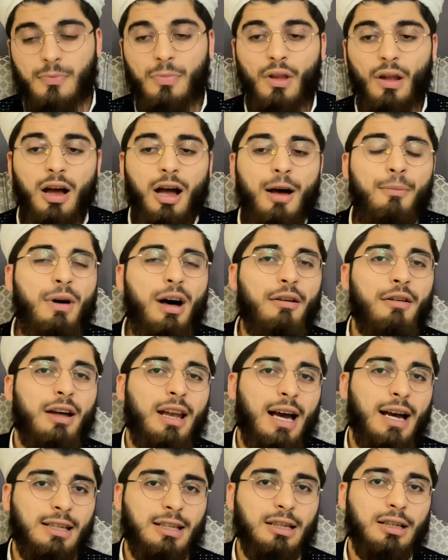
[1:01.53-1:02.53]
Ama ve
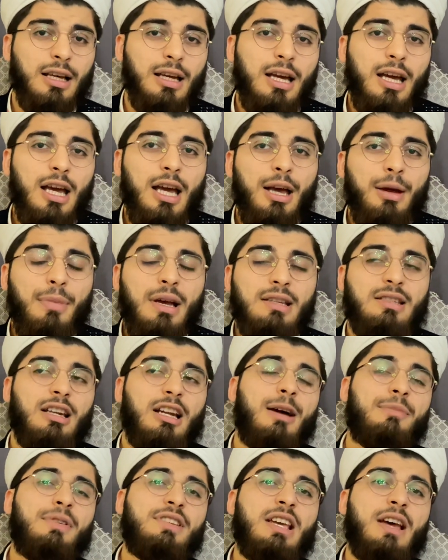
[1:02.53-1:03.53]
lakin
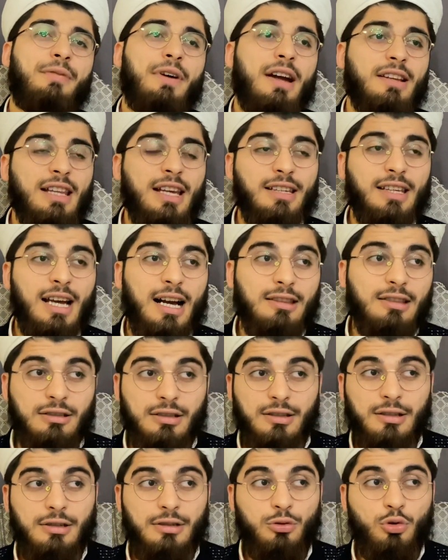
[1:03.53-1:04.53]
mesela bir seferden
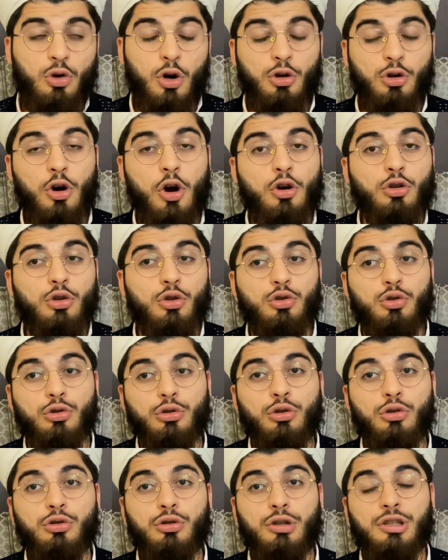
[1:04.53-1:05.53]
geldiniz. Çok
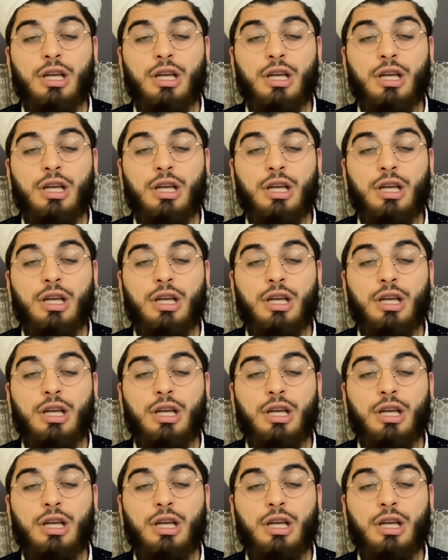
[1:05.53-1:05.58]
yorgunsunuz.